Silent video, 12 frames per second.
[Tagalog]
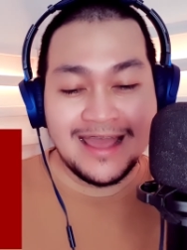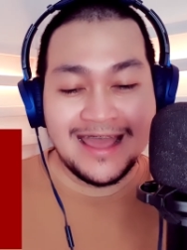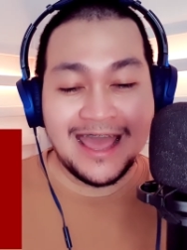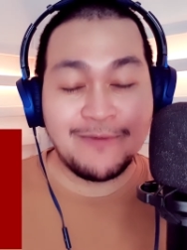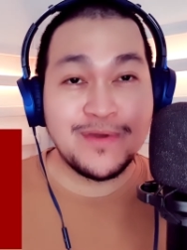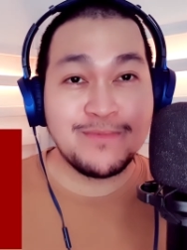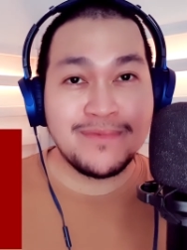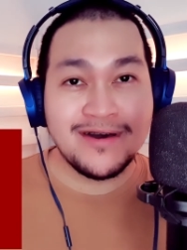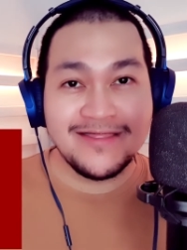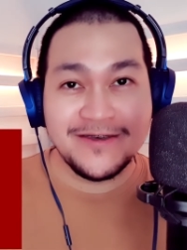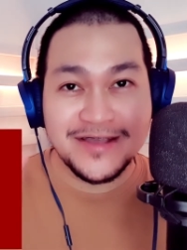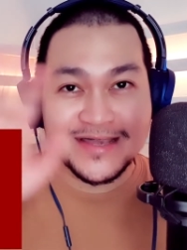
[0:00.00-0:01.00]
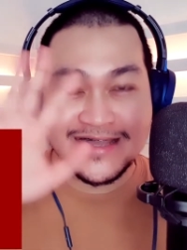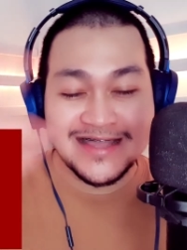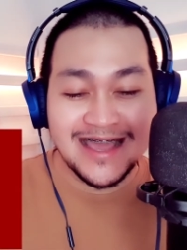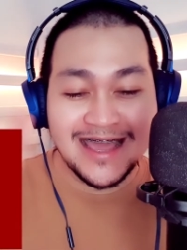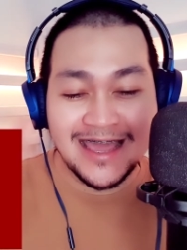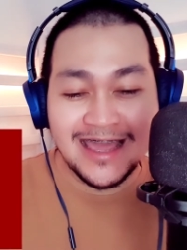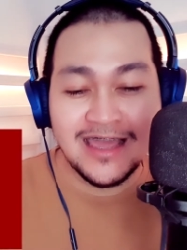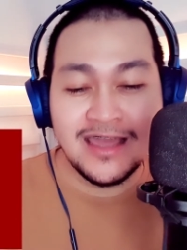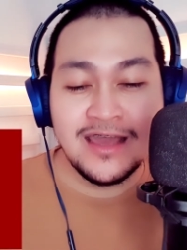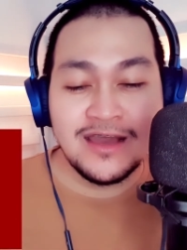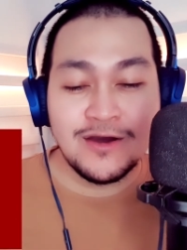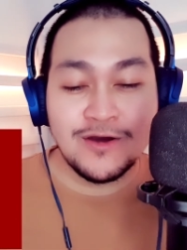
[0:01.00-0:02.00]
Happy Mother's Day!
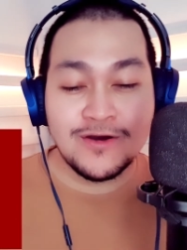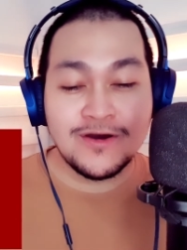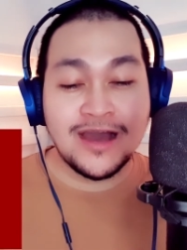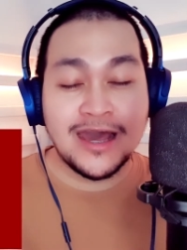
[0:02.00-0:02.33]
Oo,